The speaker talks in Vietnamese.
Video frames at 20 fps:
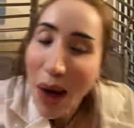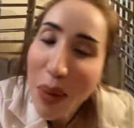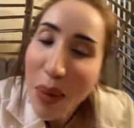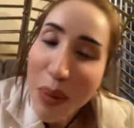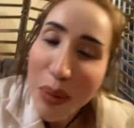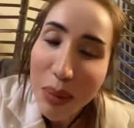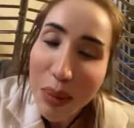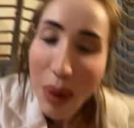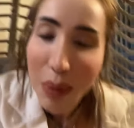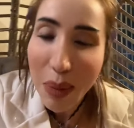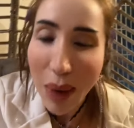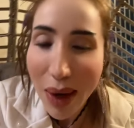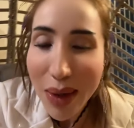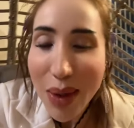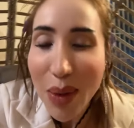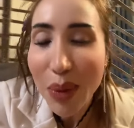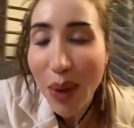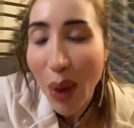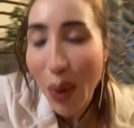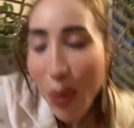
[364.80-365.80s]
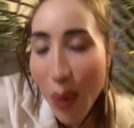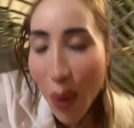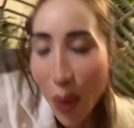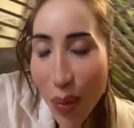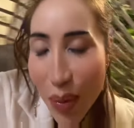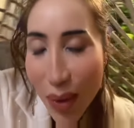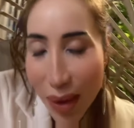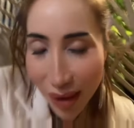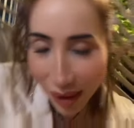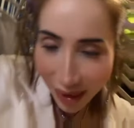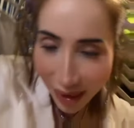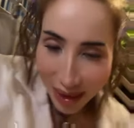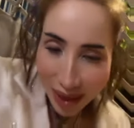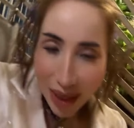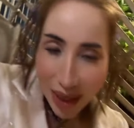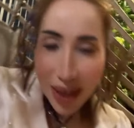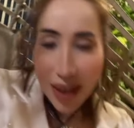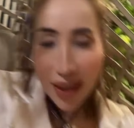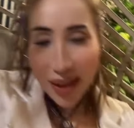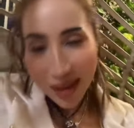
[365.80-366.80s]
không mà bỏ trong thùng cũng được á
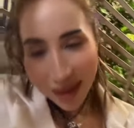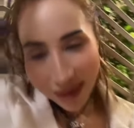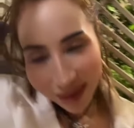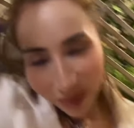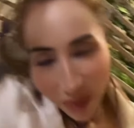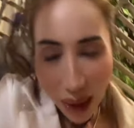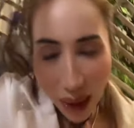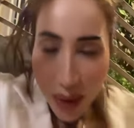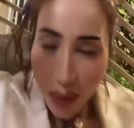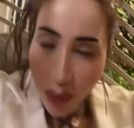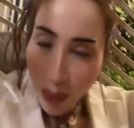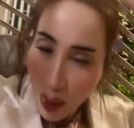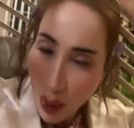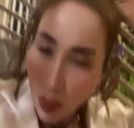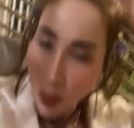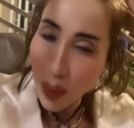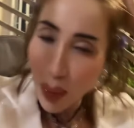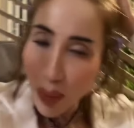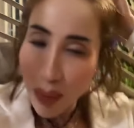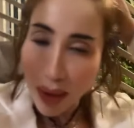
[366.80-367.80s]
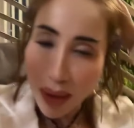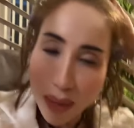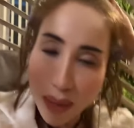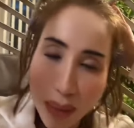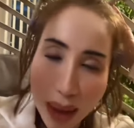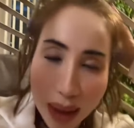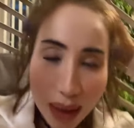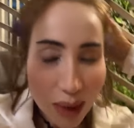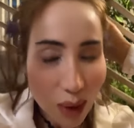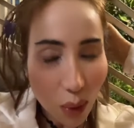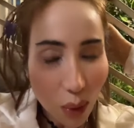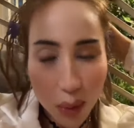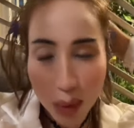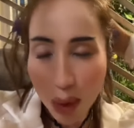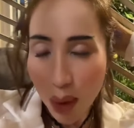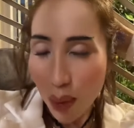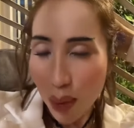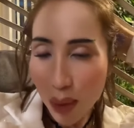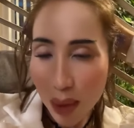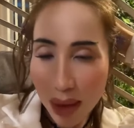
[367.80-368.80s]
nha bỏ trong thùng cũng được mà cái thùng
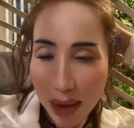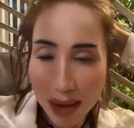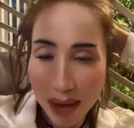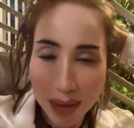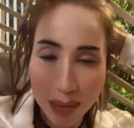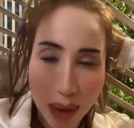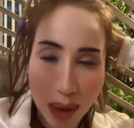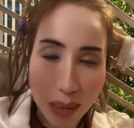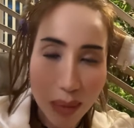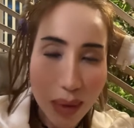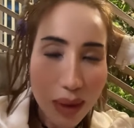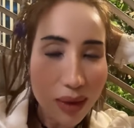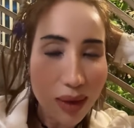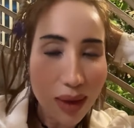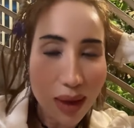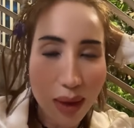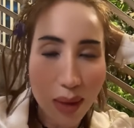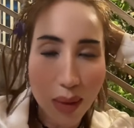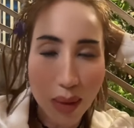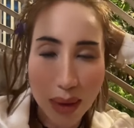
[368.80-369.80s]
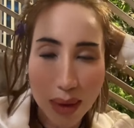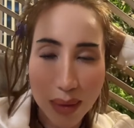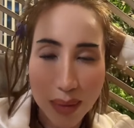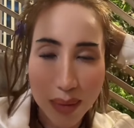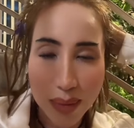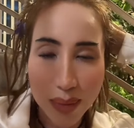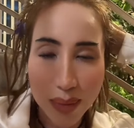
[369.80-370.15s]
dục à mà mất tiêu à